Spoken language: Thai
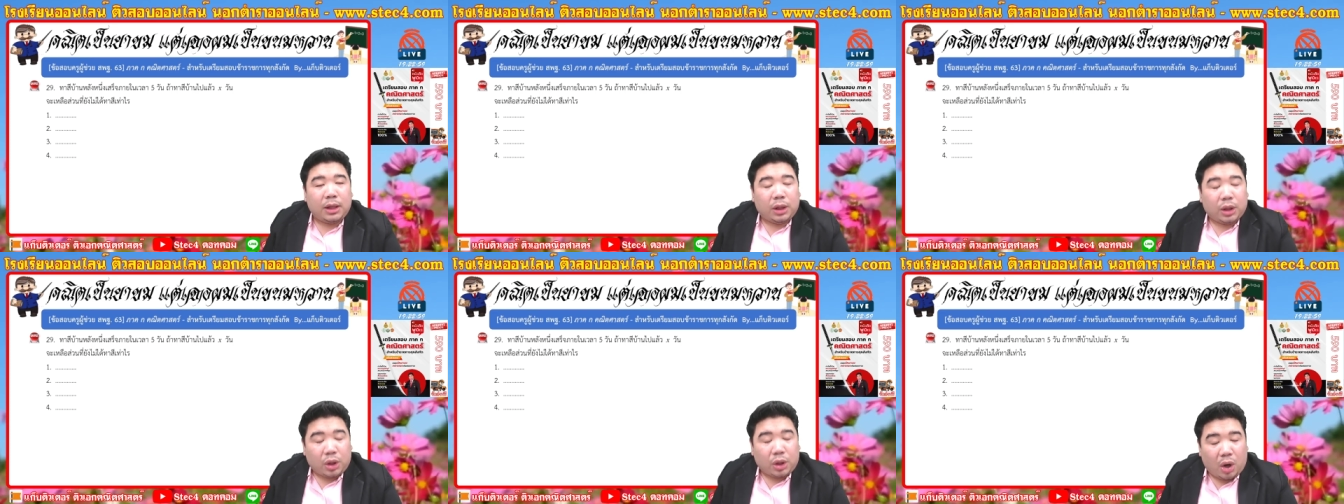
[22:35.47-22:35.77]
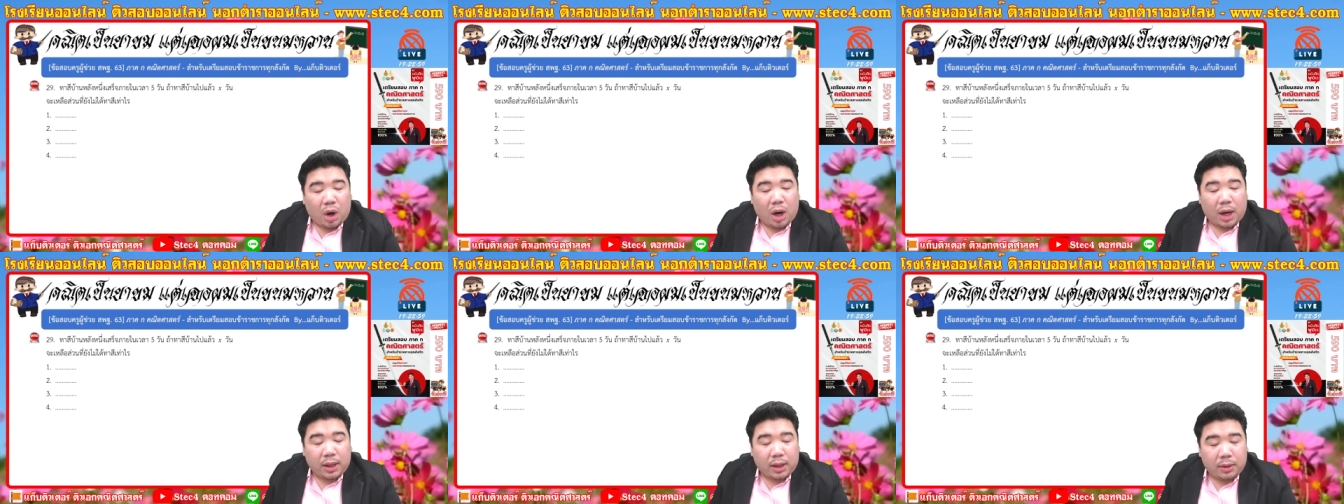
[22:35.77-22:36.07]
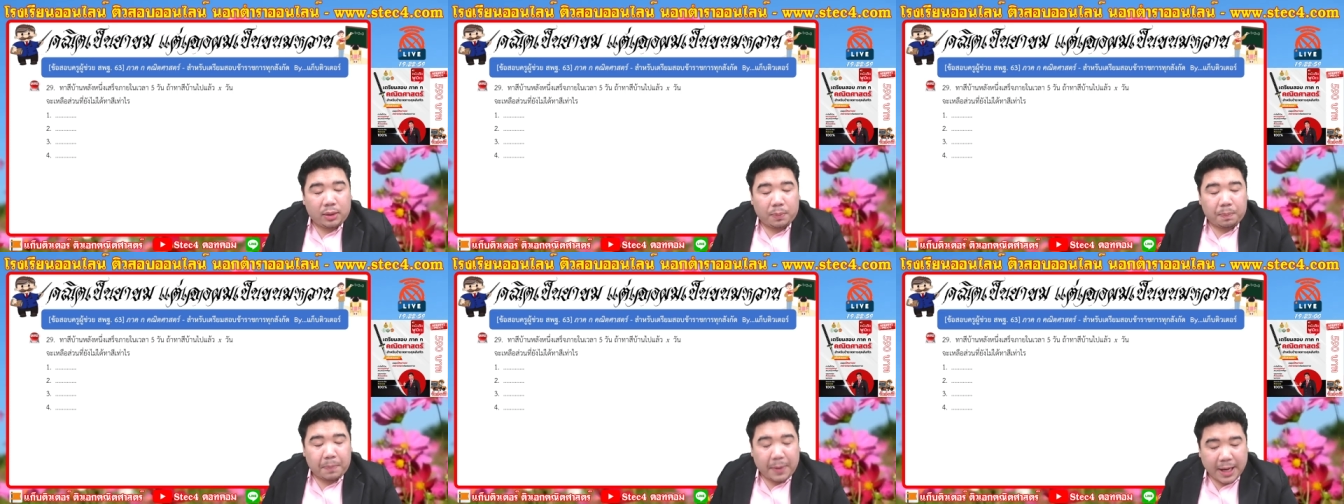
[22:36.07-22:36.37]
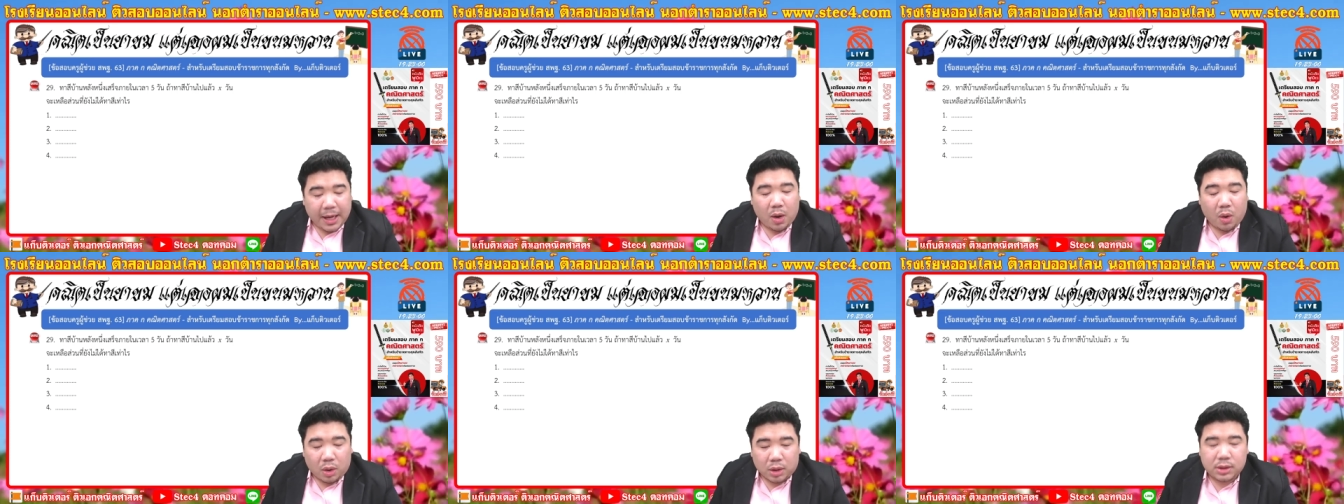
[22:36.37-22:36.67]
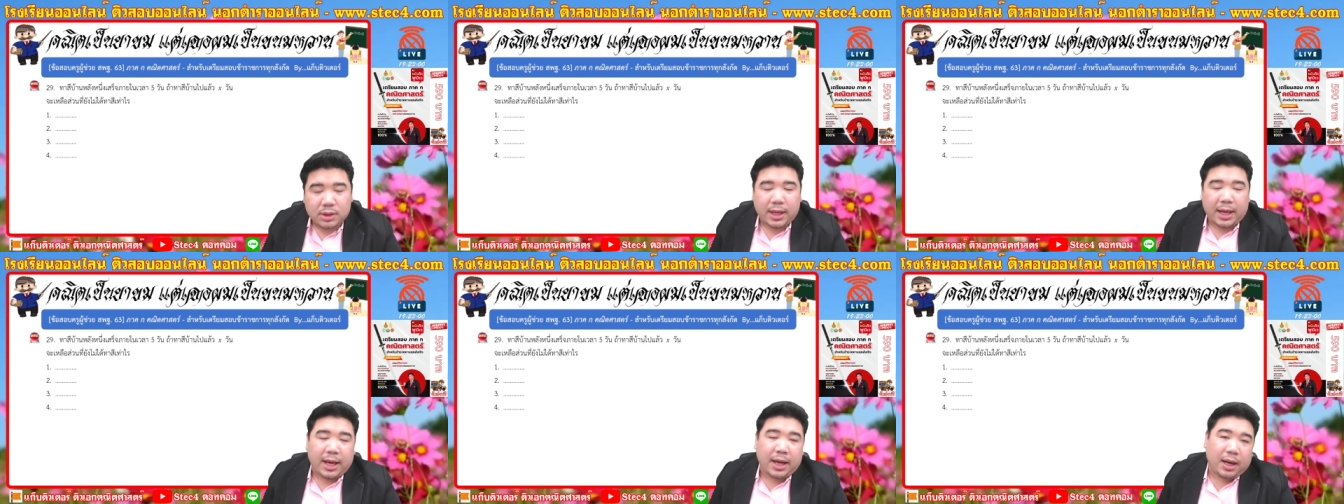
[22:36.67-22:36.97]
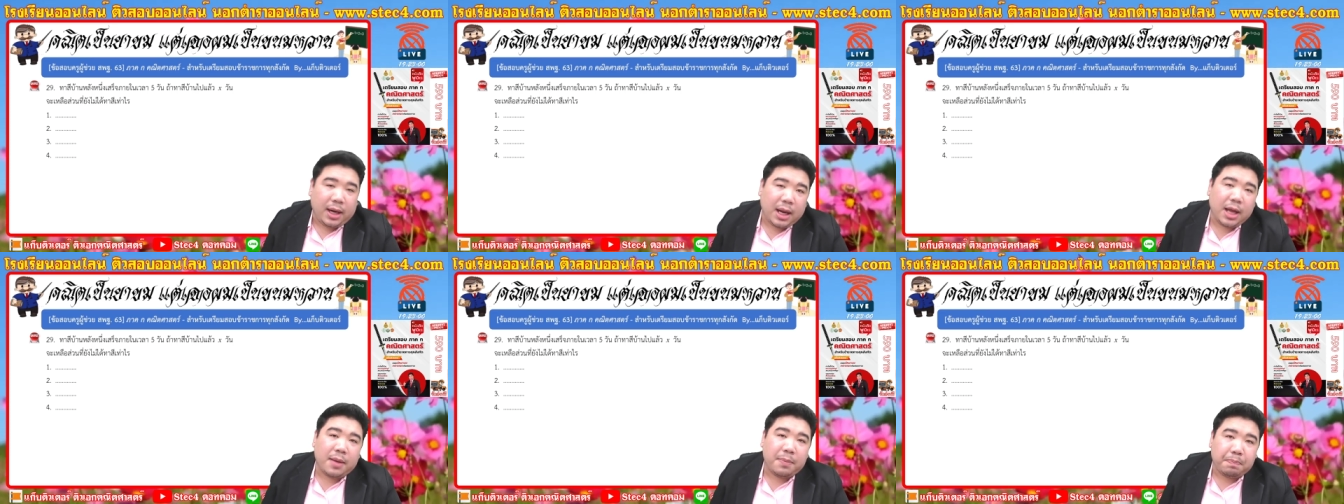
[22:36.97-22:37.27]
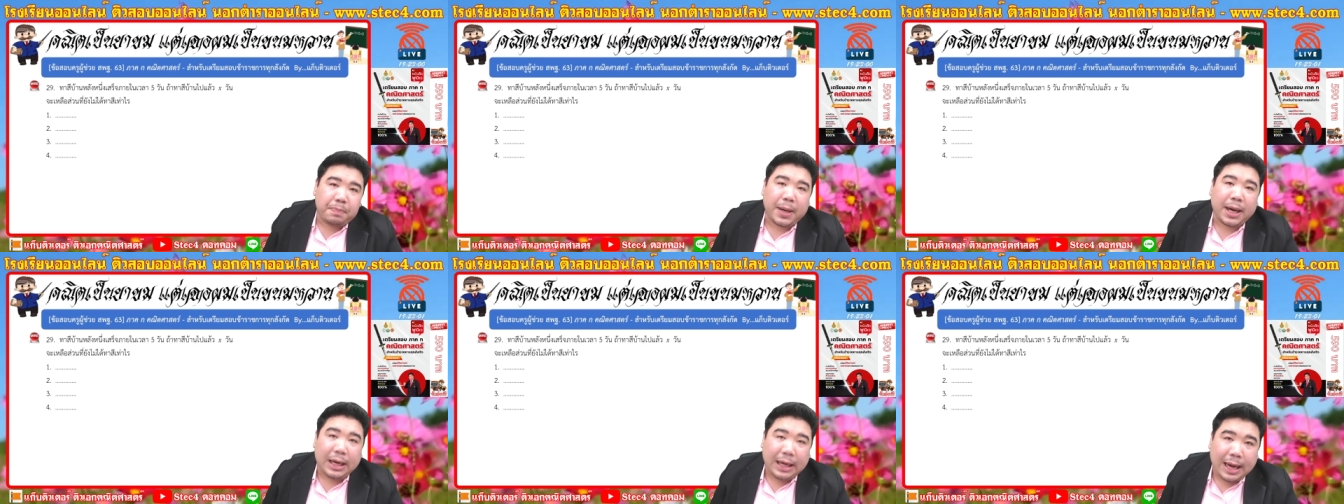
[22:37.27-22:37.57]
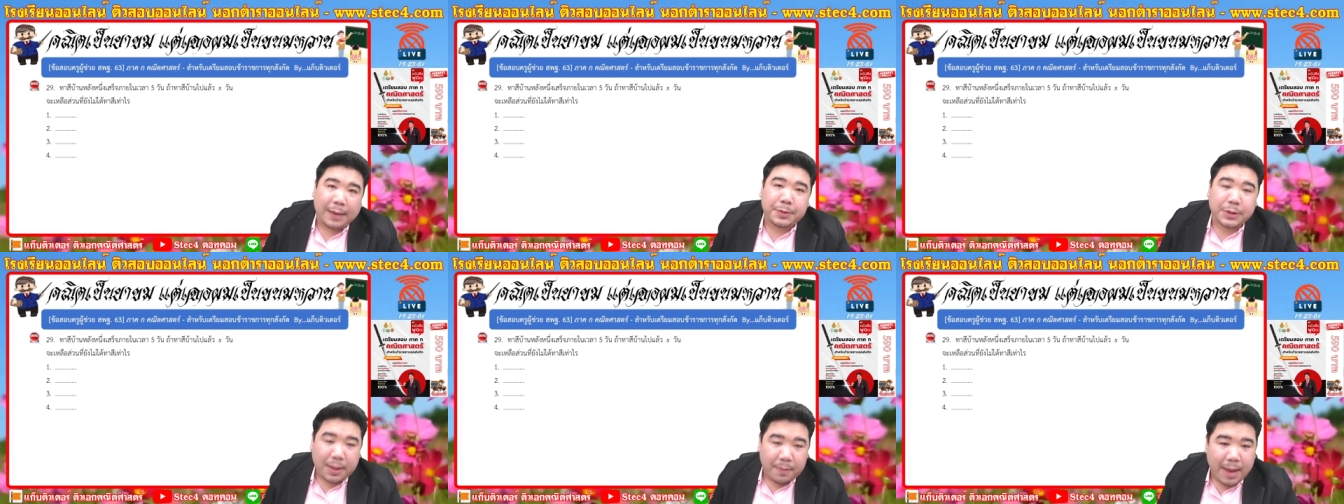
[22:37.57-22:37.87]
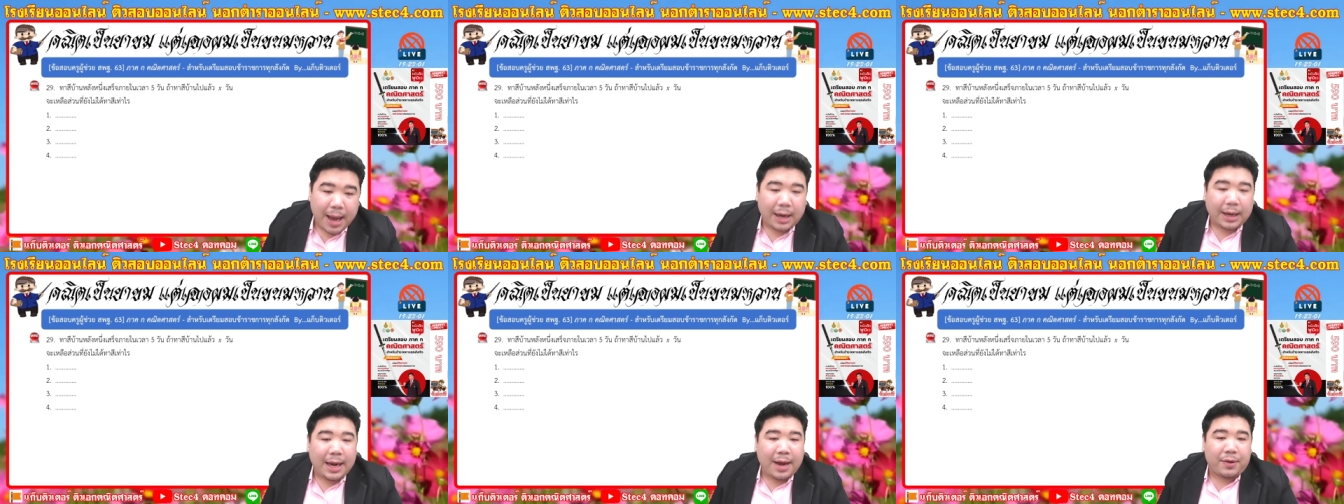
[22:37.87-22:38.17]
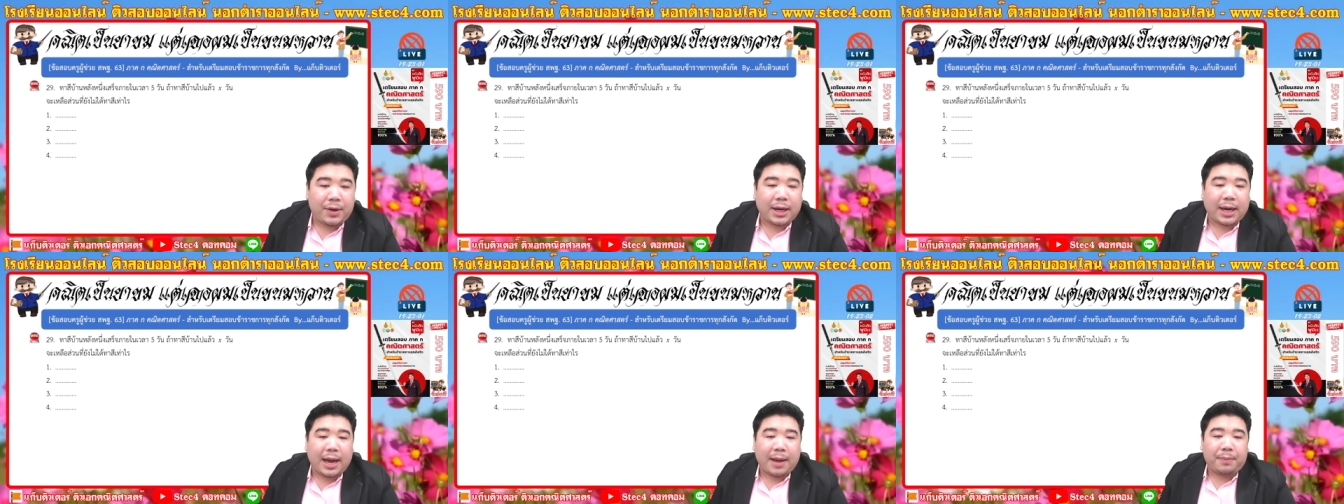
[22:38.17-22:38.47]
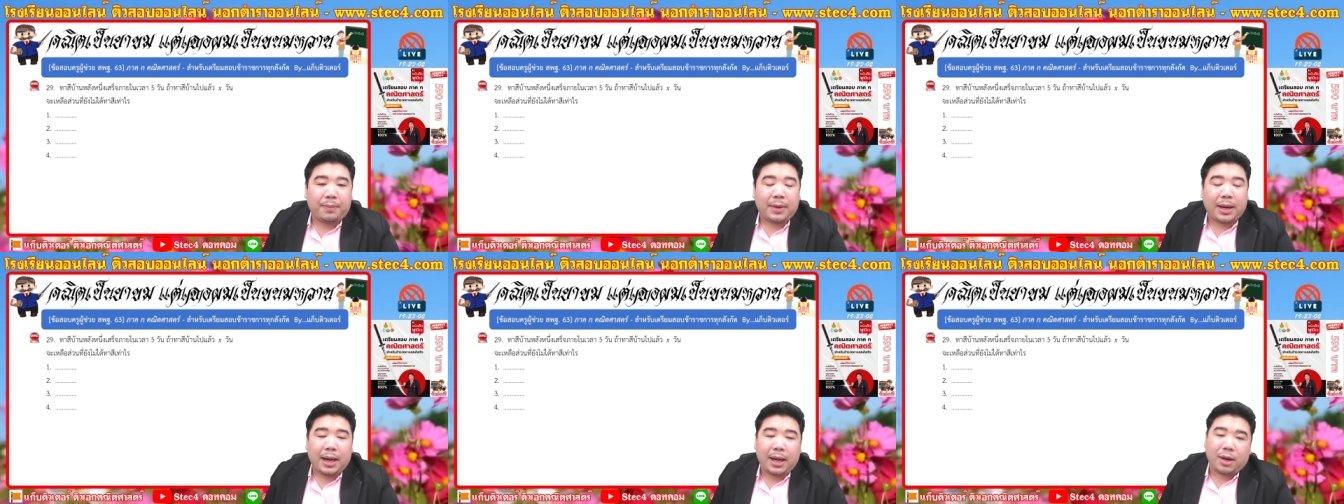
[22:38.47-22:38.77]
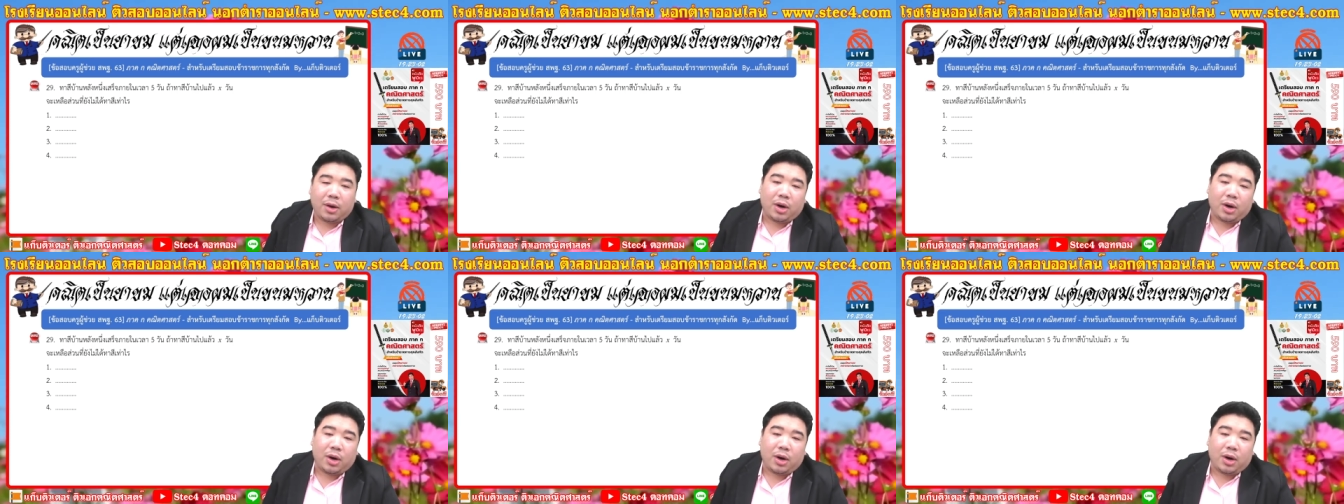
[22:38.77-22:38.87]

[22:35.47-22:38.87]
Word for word: คอร์สปี64 เริ่มเปิดรับสมัครแล้วนะครับอ